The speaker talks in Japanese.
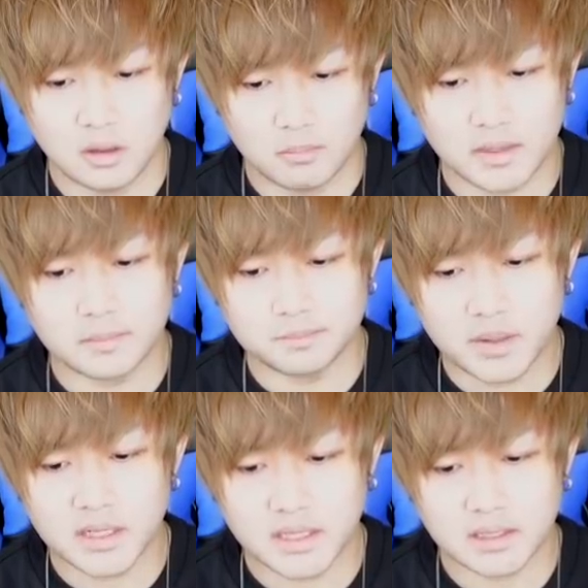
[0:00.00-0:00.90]
まあ、やっ
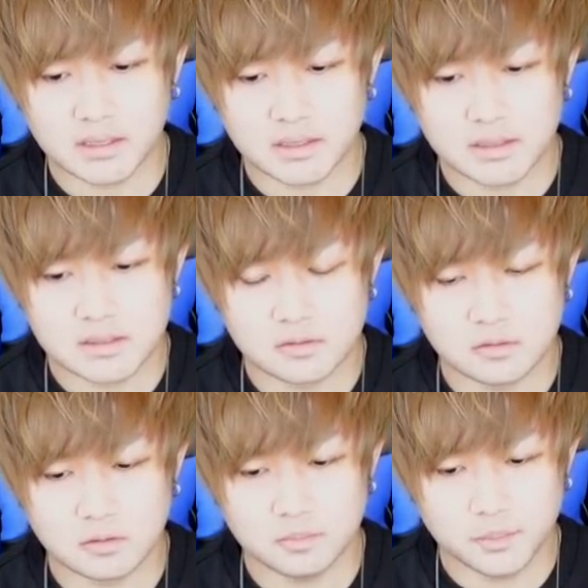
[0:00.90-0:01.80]
ぱりそ
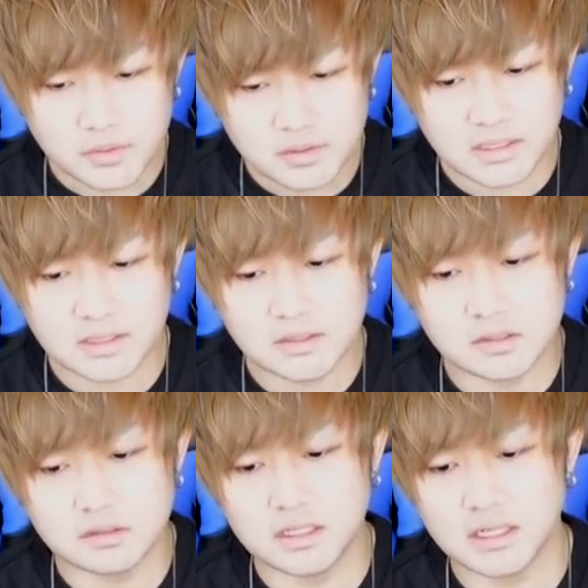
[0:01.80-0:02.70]
のボス必
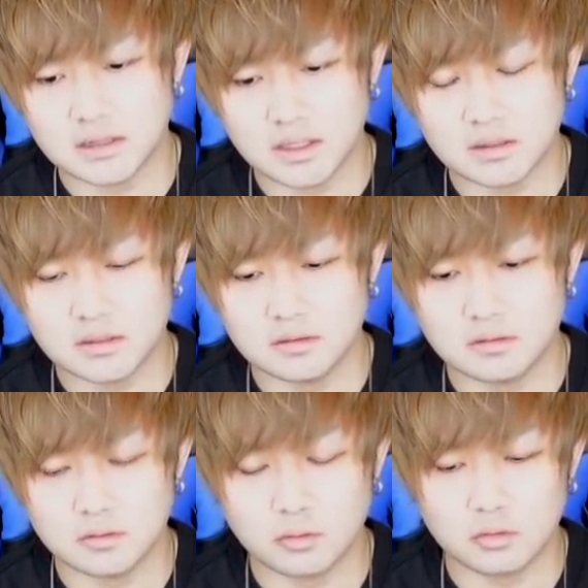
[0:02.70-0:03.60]
中になったっていう
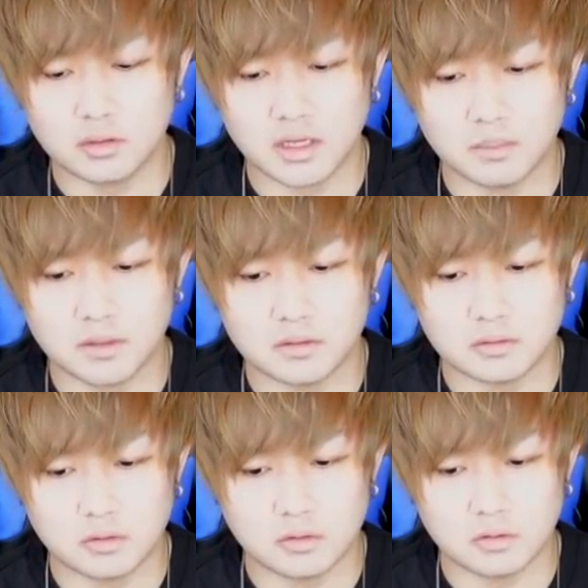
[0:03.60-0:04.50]
ところから見る
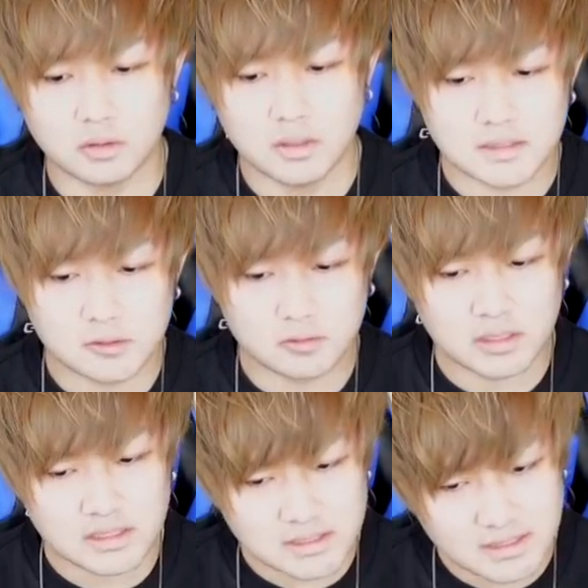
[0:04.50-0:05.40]
と即
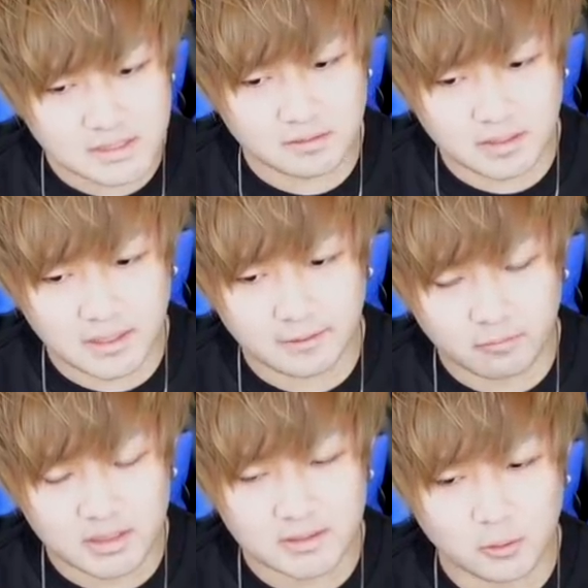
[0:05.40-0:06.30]
必殺はね
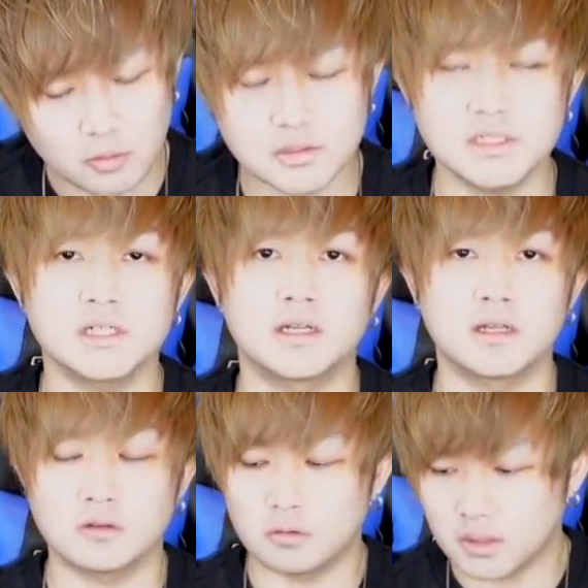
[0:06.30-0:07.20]
割と欲しいか
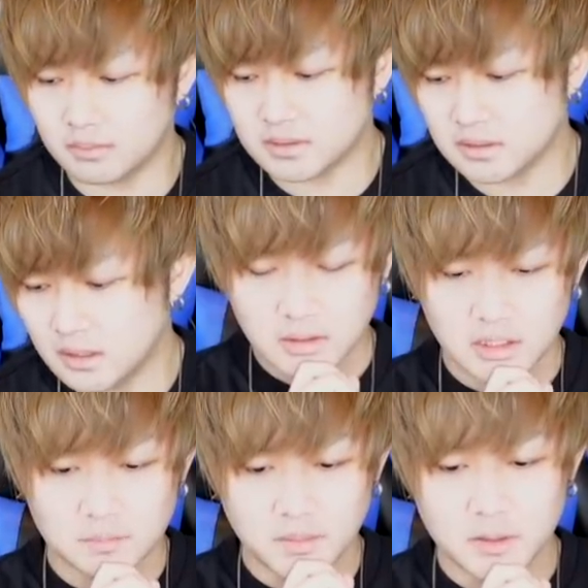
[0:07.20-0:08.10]
なと思います。
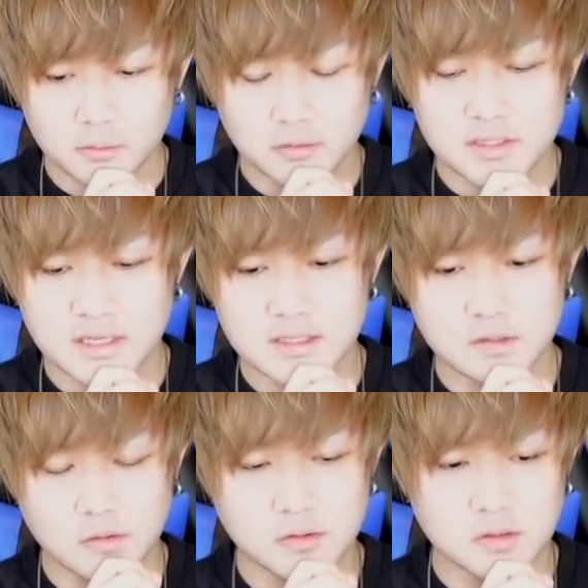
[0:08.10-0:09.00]
やっぱりこの
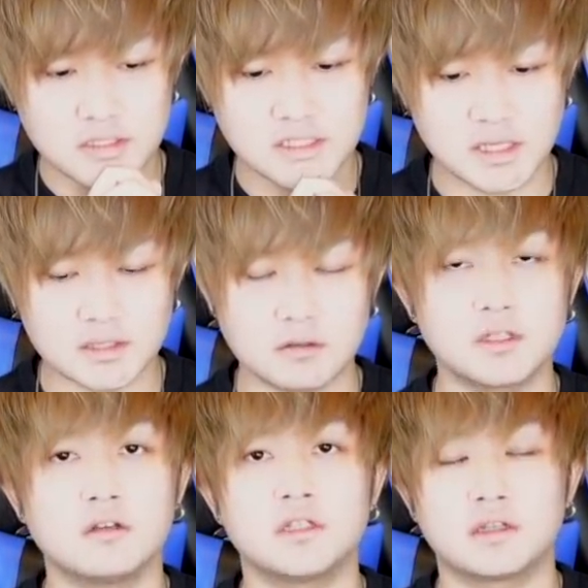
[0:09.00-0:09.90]
エスエス をじゅういちターンで打
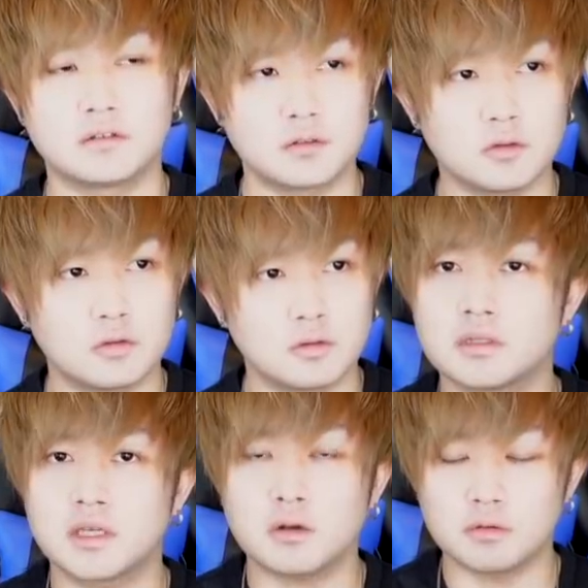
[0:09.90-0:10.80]
てるってなると
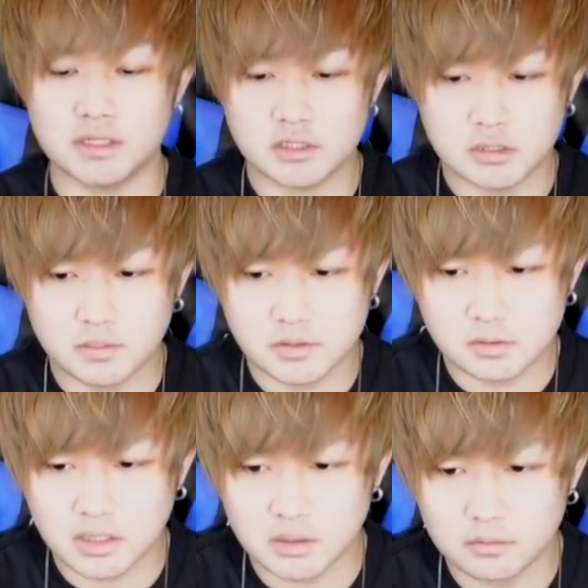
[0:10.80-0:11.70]
結構ね中ボス
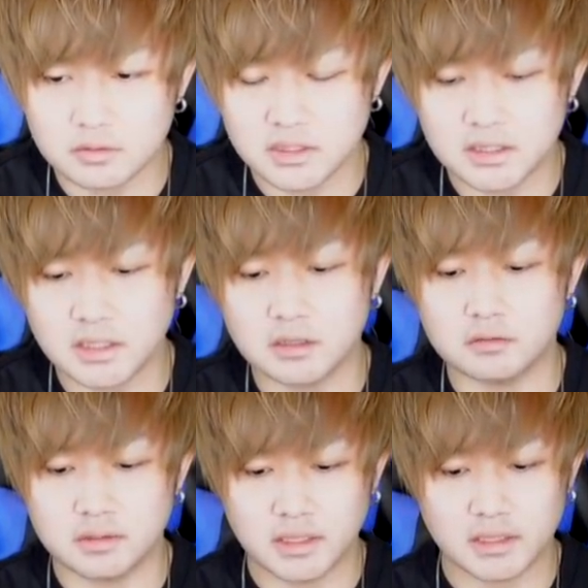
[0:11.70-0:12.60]
とかにも打ったりできる
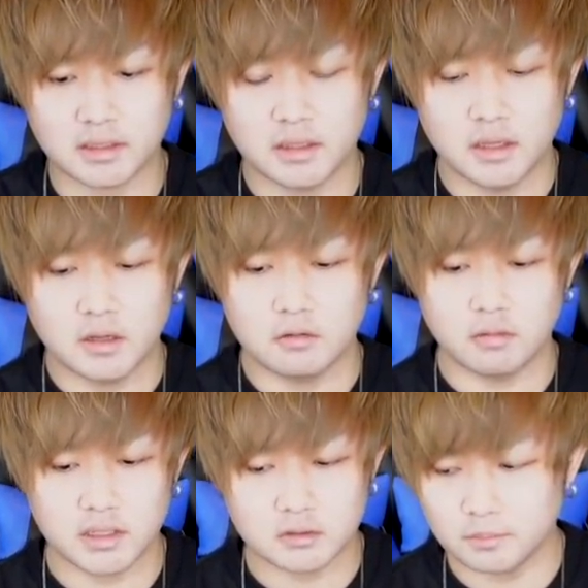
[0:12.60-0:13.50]
んで
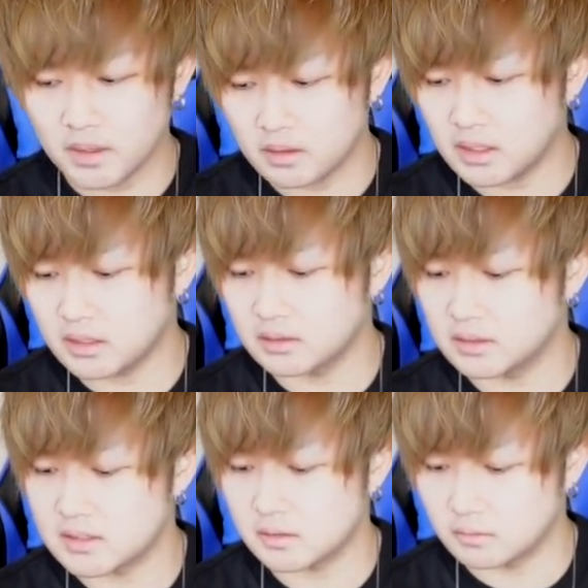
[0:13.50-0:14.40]
割と便利なん
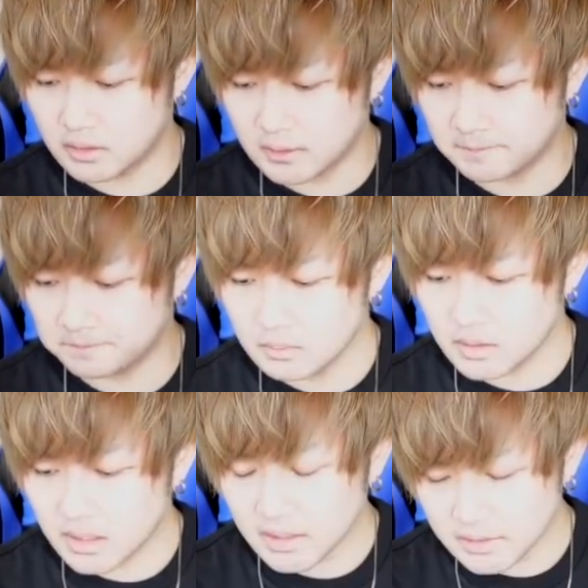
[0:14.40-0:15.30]
ですよね。ま
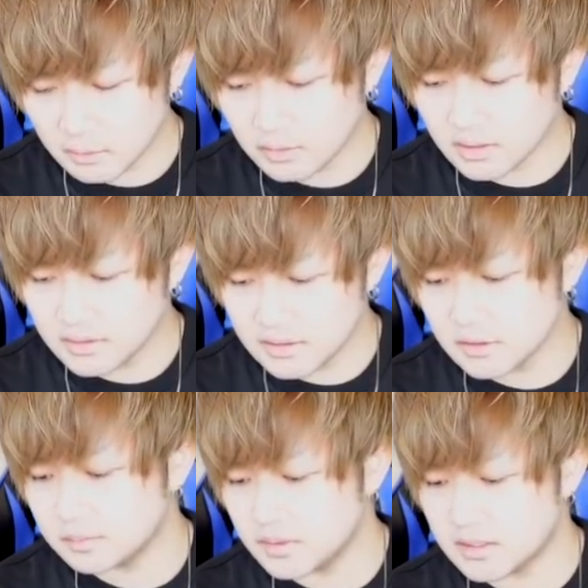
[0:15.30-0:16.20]
あ、仮にこれがに
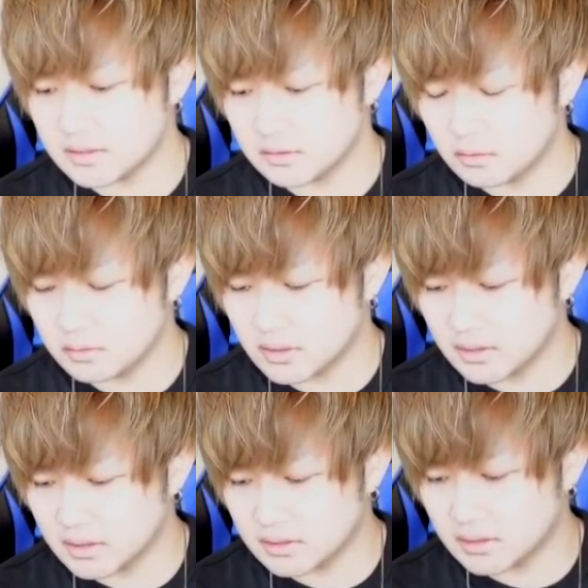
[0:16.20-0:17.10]
じゅうプラスよん
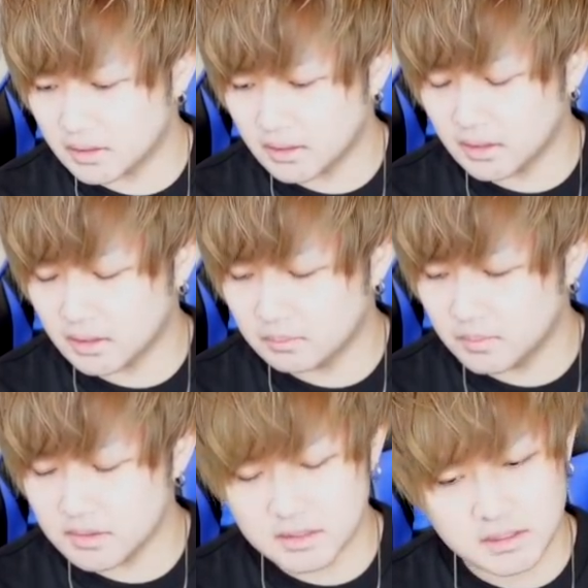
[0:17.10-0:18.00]
ターンだったら
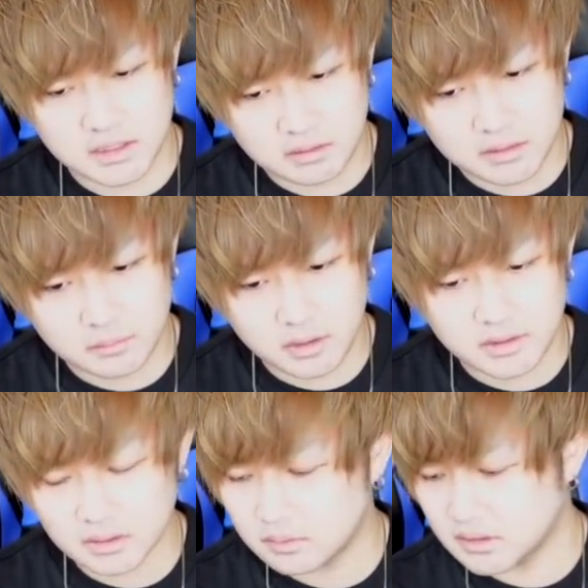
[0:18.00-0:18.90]
別につけなくてもよかっ
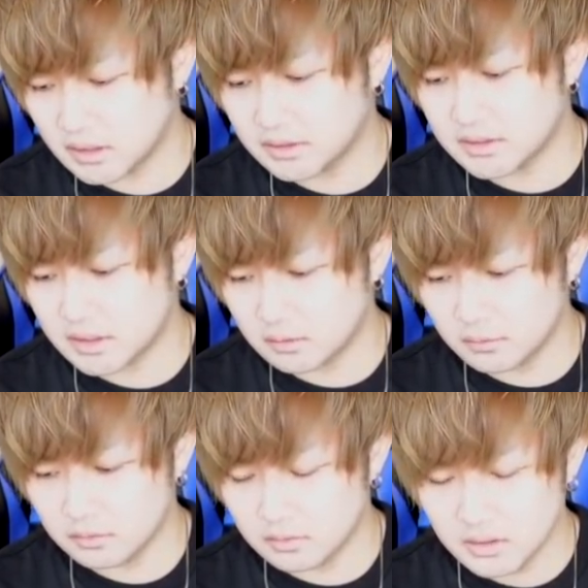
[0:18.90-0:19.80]
たかもしれないんですけど
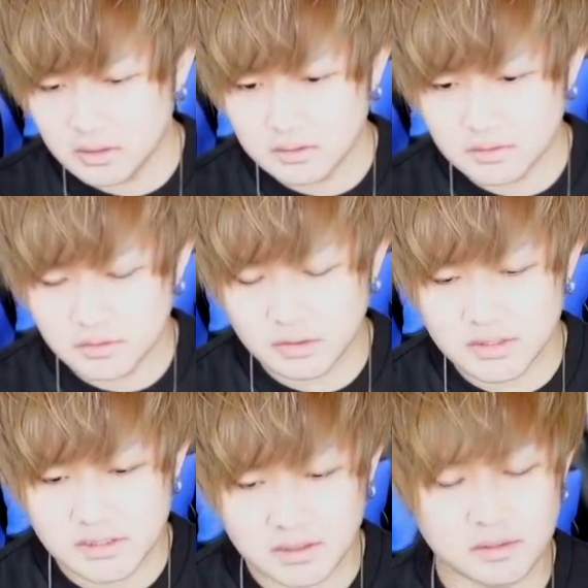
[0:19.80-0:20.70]
も、じゅうい
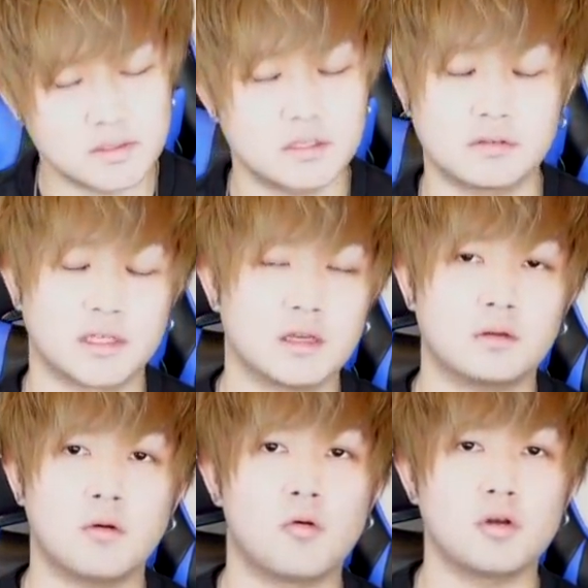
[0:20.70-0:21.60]
ちターンで打てるのは結
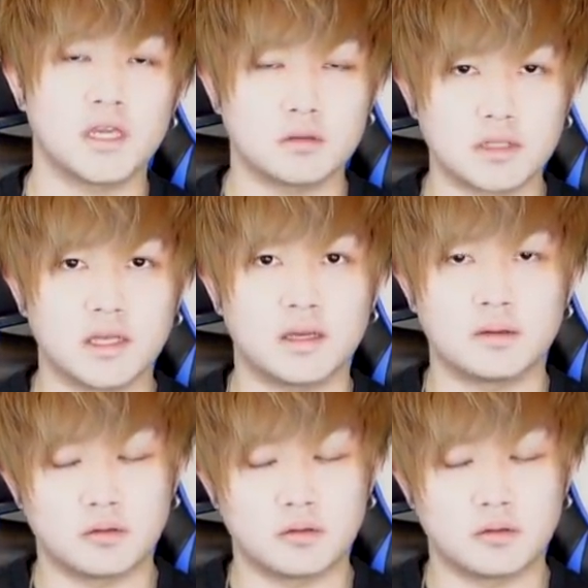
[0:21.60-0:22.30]
構大きいので